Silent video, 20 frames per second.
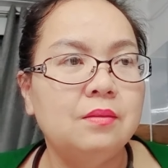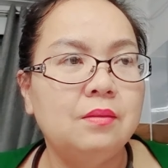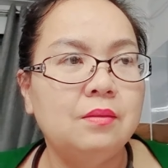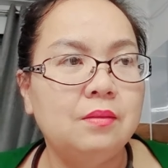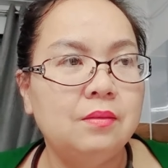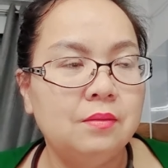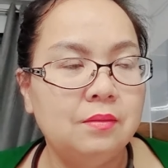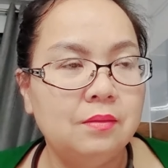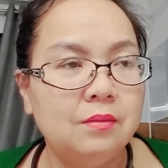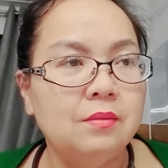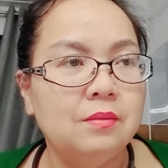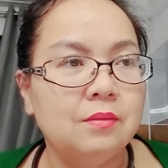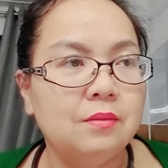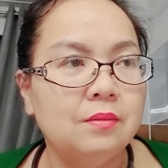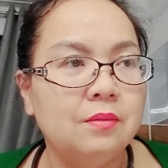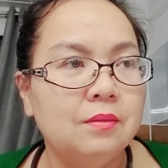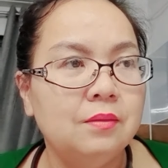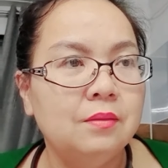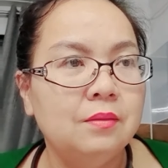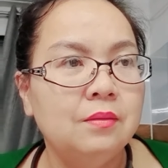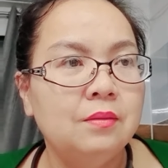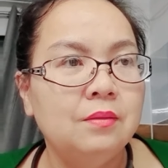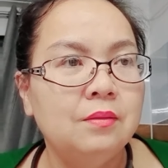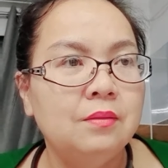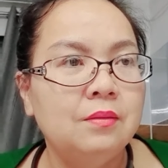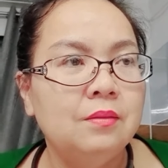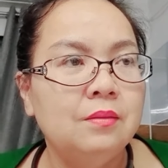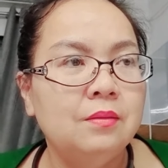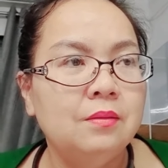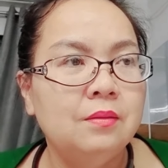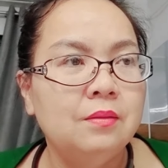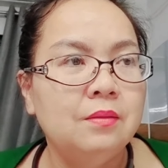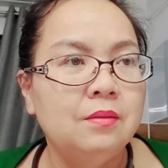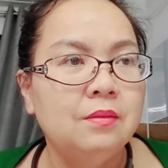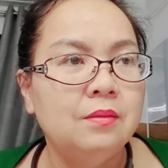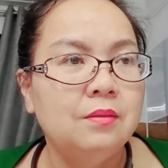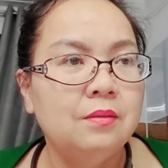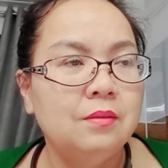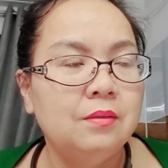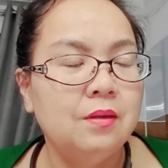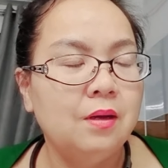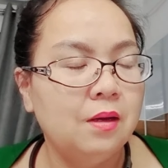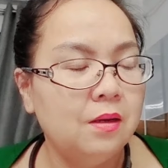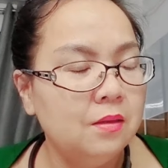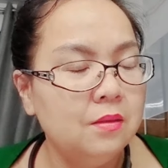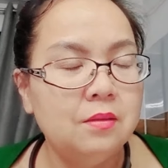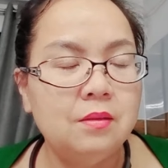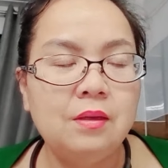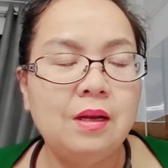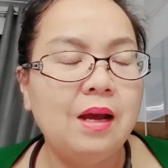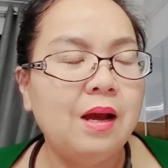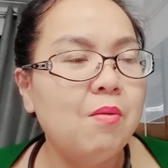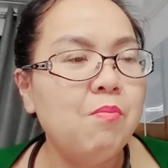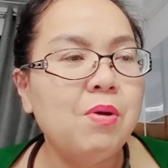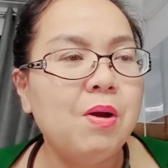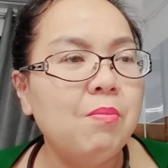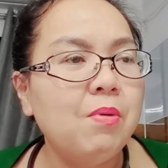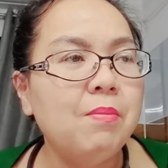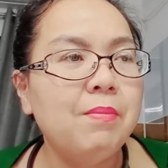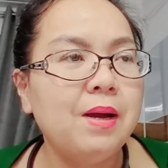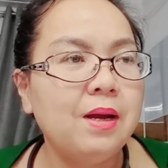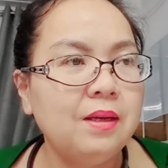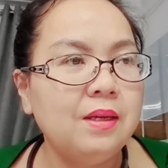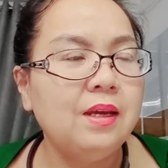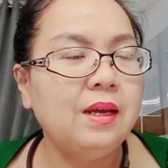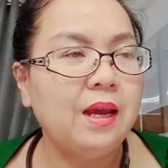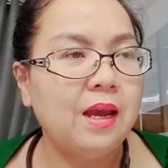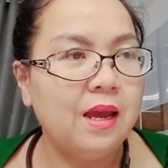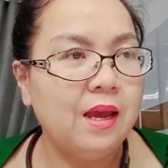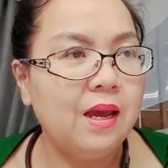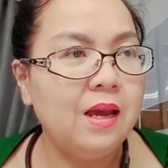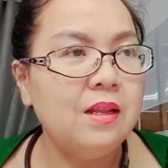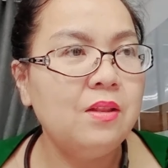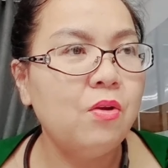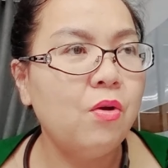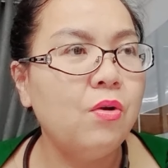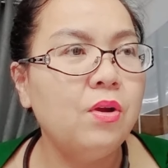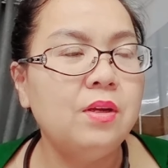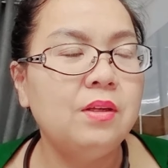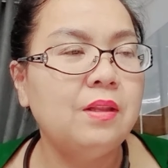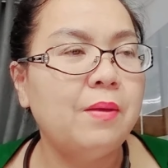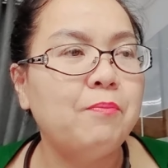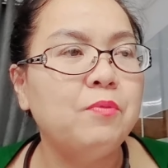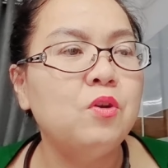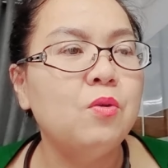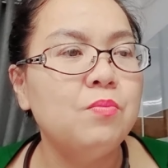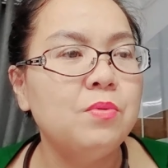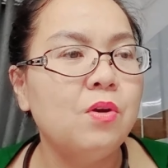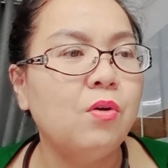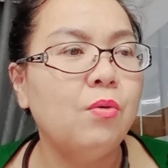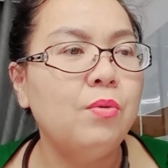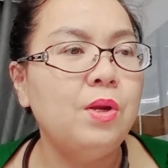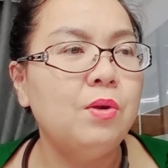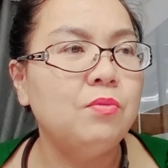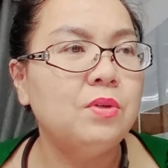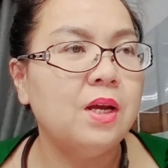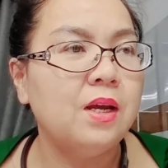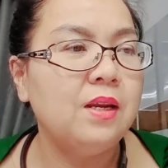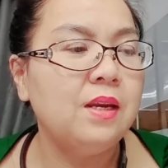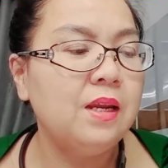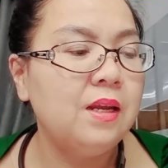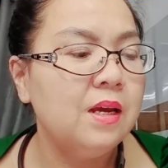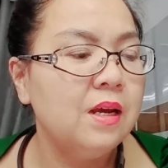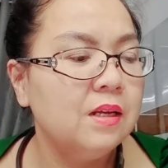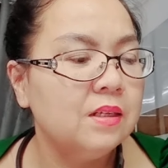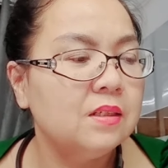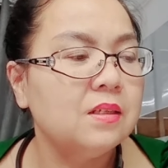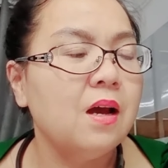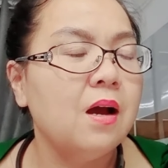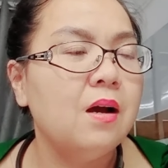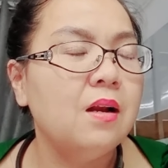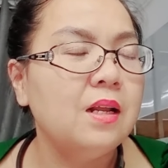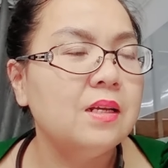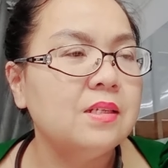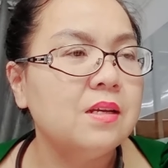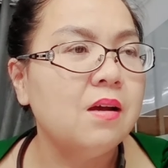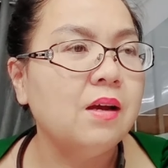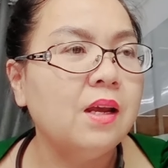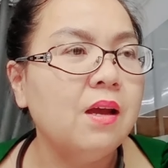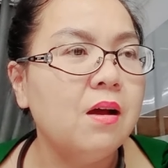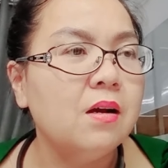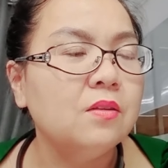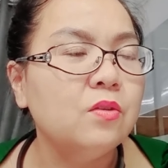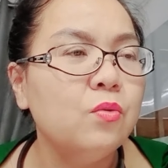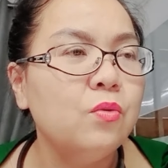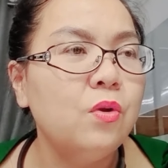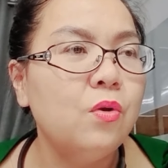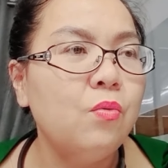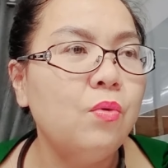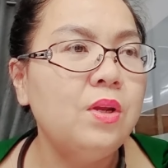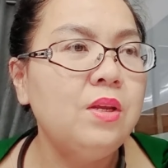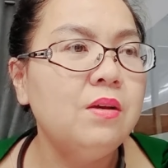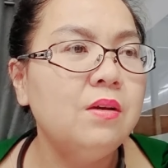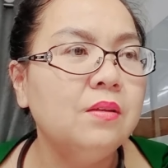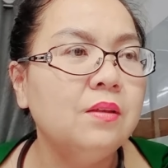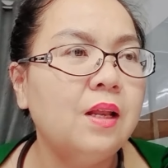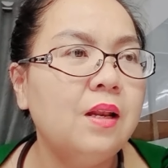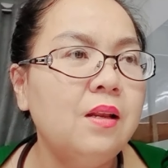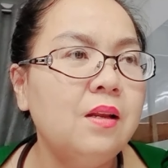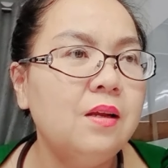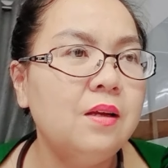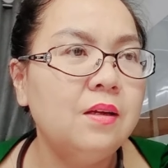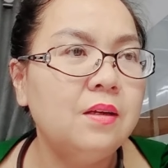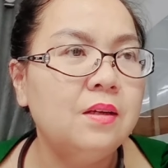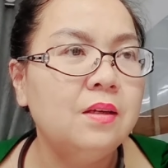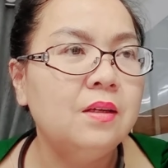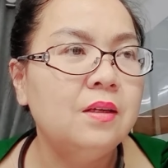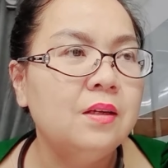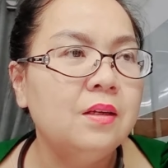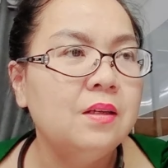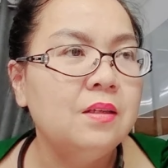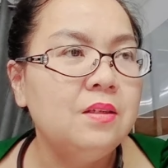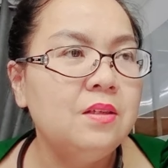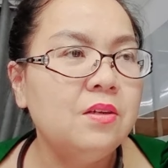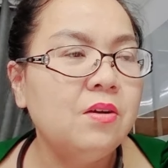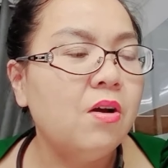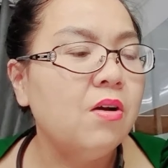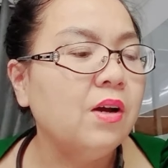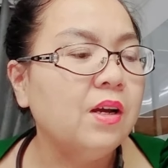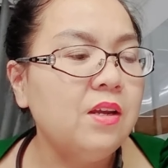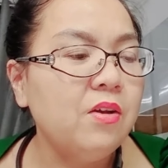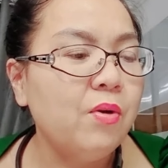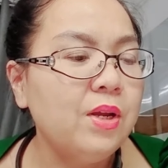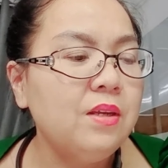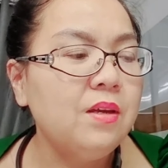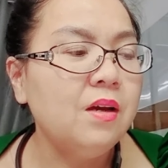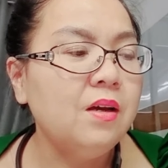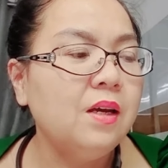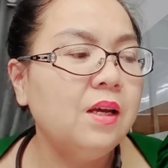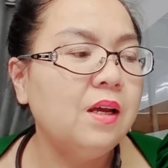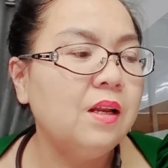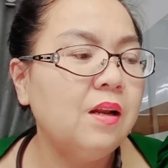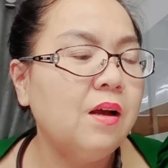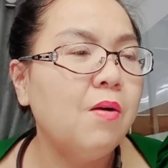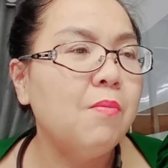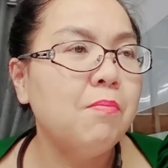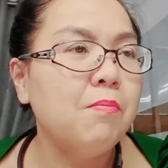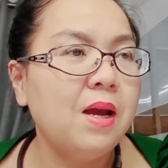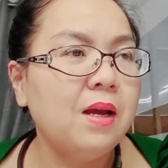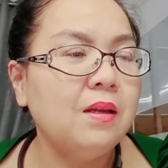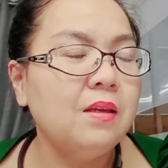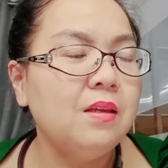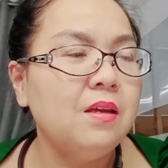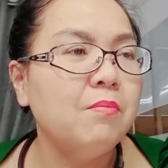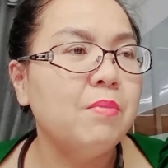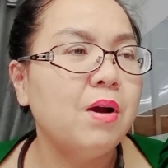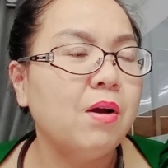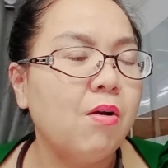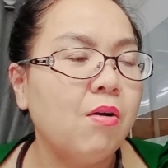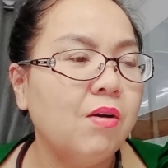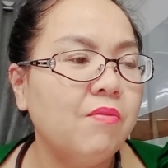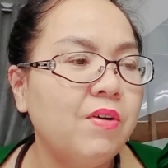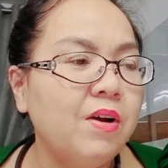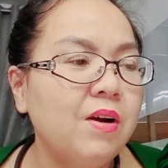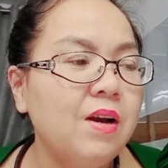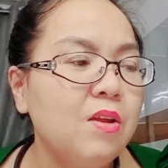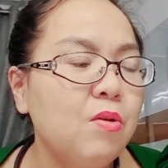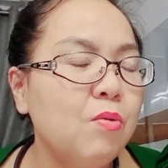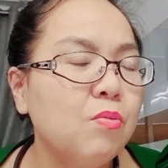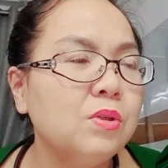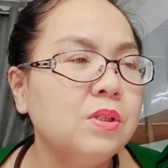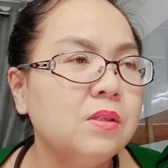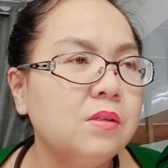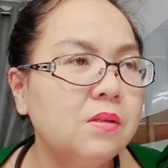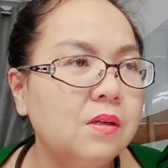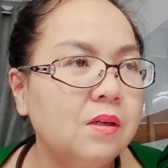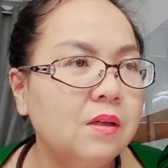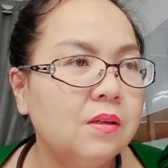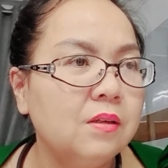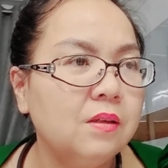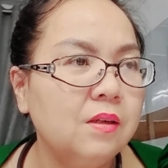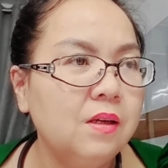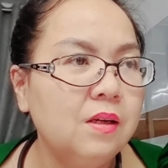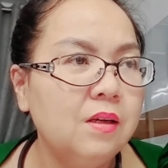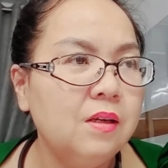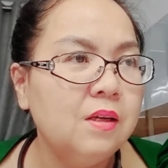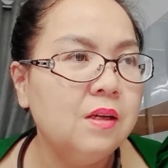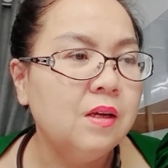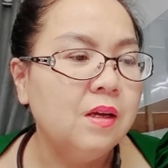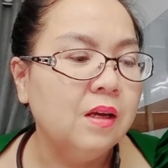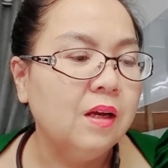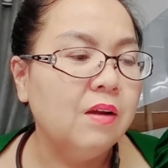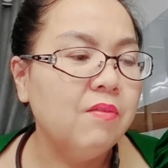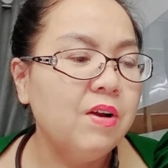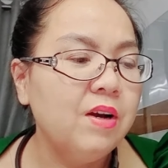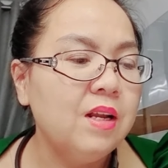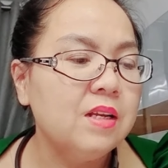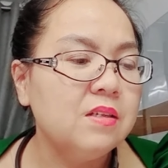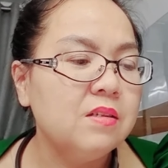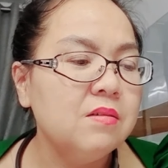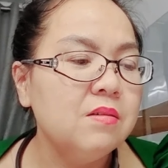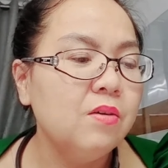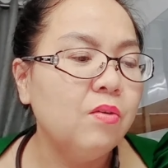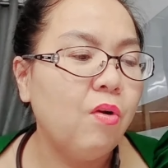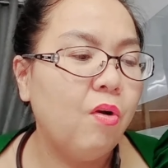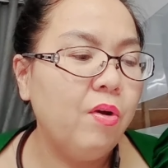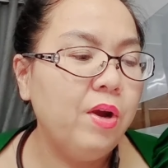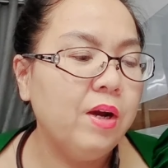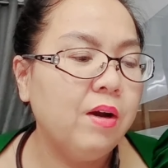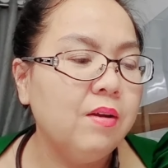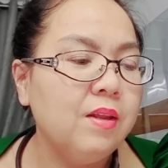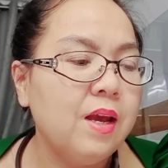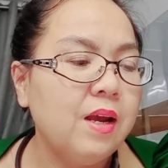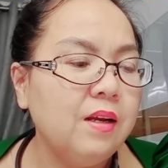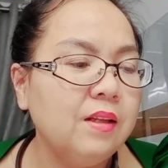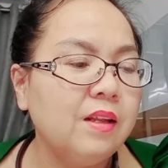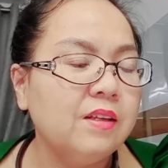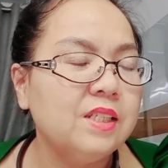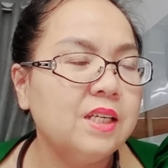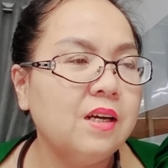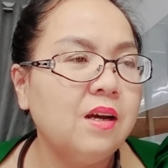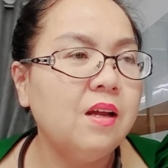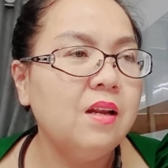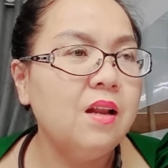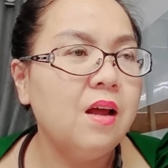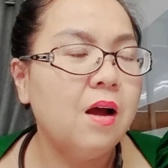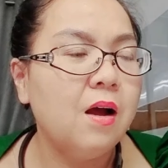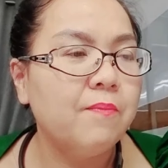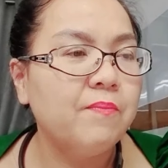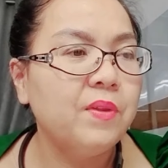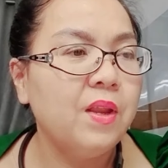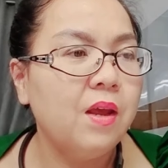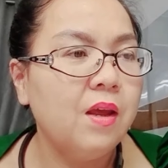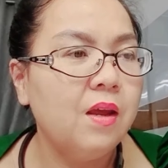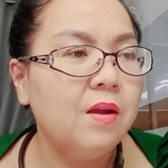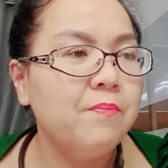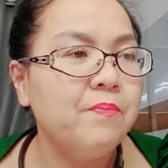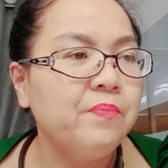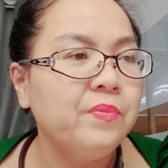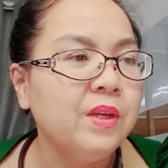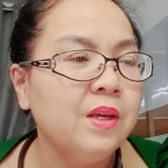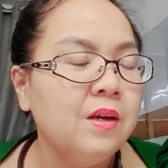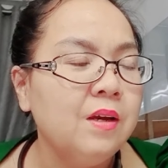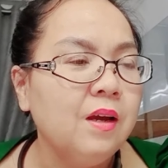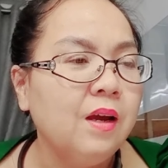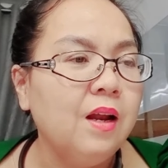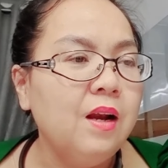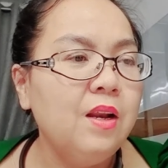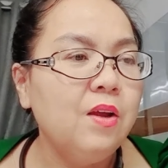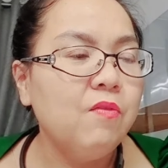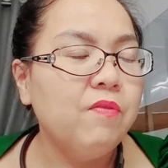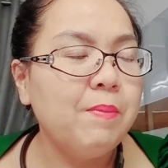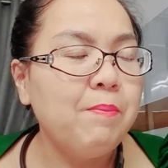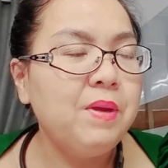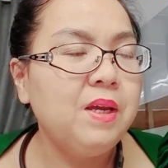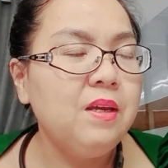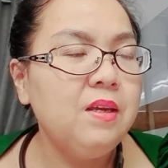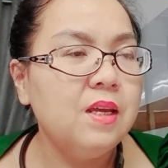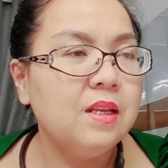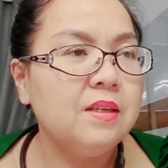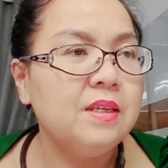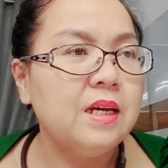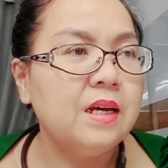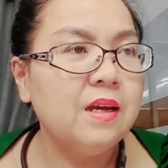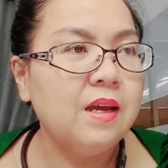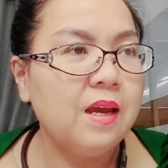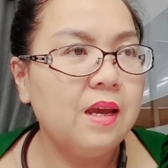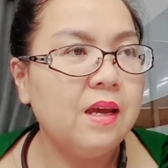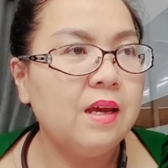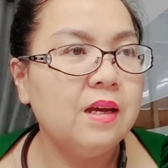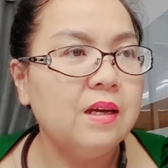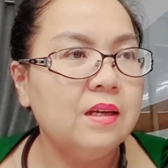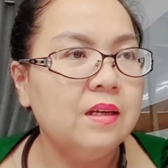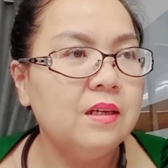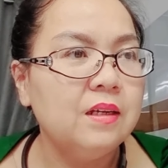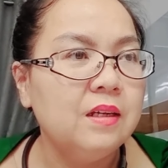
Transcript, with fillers: Ừ. ừ. À, khoảng 8 triệu ừ là không không có mắc gì cả ừ. thôi tập trung cho cổ điều trị đi sợ là sợ cái ọt tu nu nó dương tính á dạ, dạ. chứ còn cái hóa chất kia nó không mắc nhưng mà còn cái vấn đề vô xương nữa dạ. cái vấn đề xương cổ thì có thể người ta sẽ kết hợp thêm cái liệu pháp miễn dịch chẳng hạn